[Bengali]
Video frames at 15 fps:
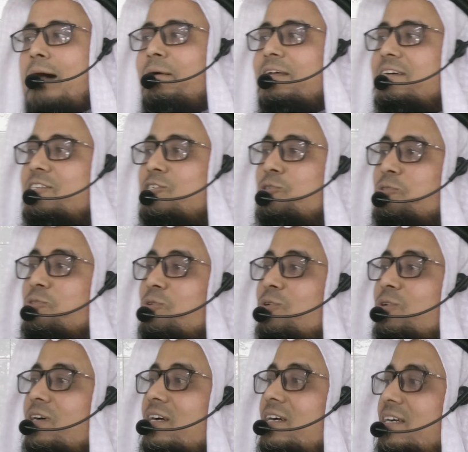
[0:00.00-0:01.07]
আমাদের
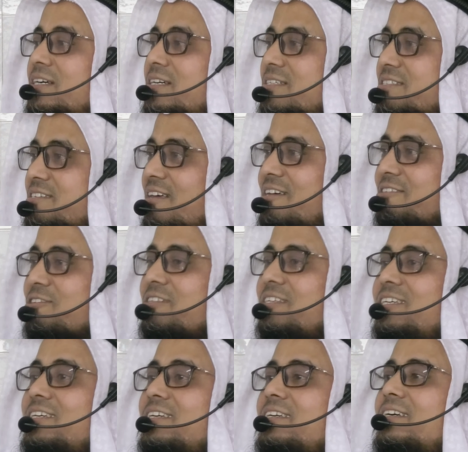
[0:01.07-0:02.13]
সুযোগ ছেলে
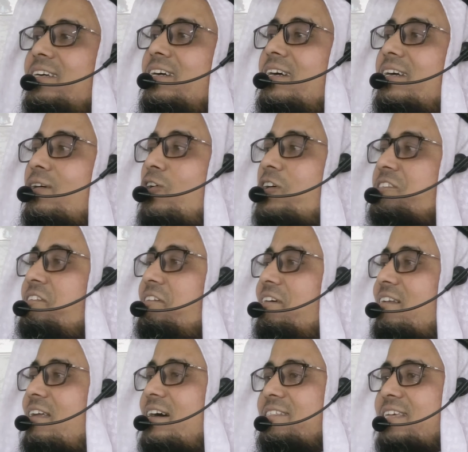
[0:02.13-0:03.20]
যদি
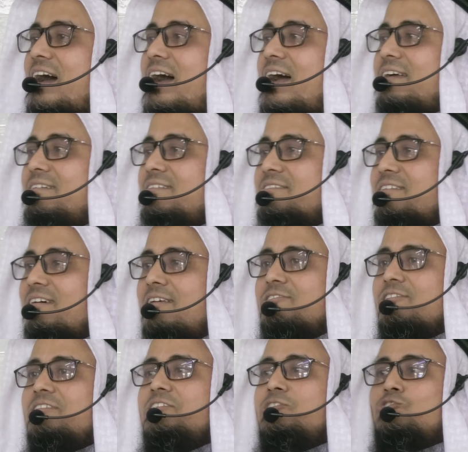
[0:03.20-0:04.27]
কসিংয়ে না যায় ছেলে
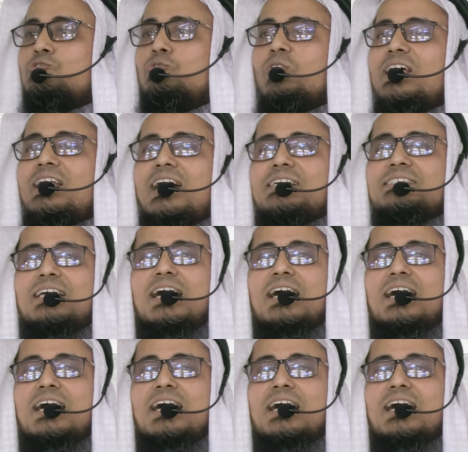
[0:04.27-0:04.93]
যদি স্কুলে না